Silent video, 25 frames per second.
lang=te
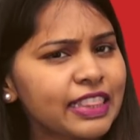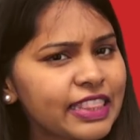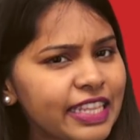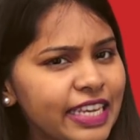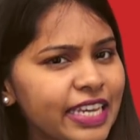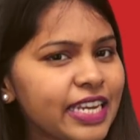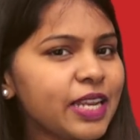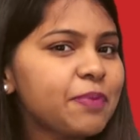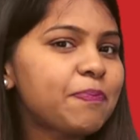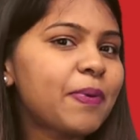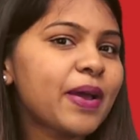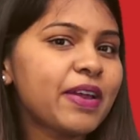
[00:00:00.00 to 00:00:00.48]

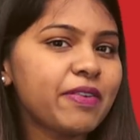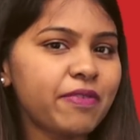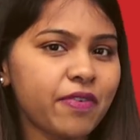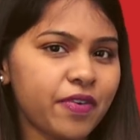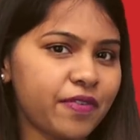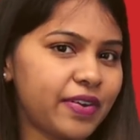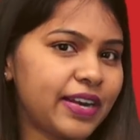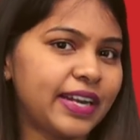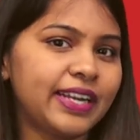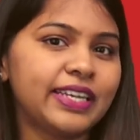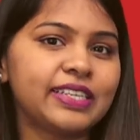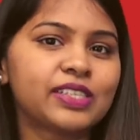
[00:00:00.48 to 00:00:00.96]
దీనిపై
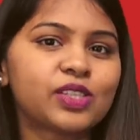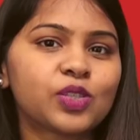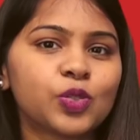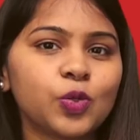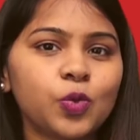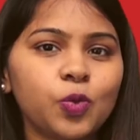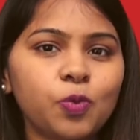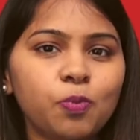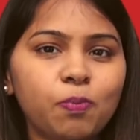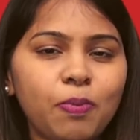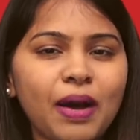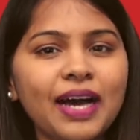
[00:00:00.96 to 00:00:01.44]
వివరణ
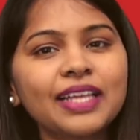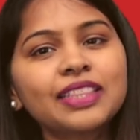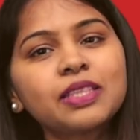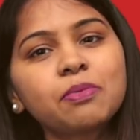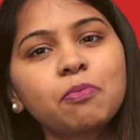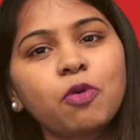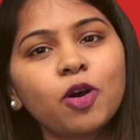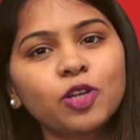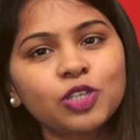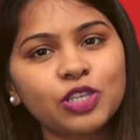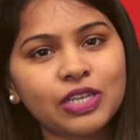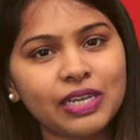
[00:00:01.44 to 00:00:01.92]
ఇస్తూ పాత
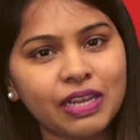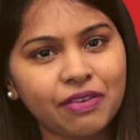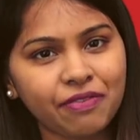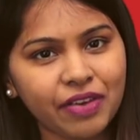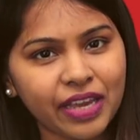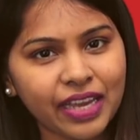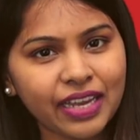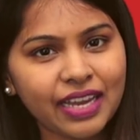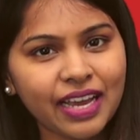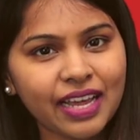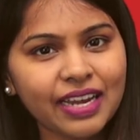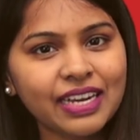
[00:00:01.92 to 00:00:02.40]
మోడళ్ల
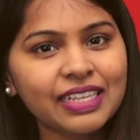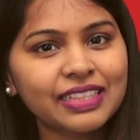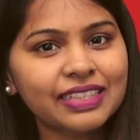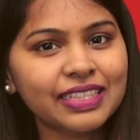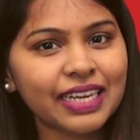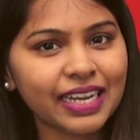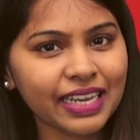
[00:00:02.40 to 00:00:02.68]
వేగాన్ని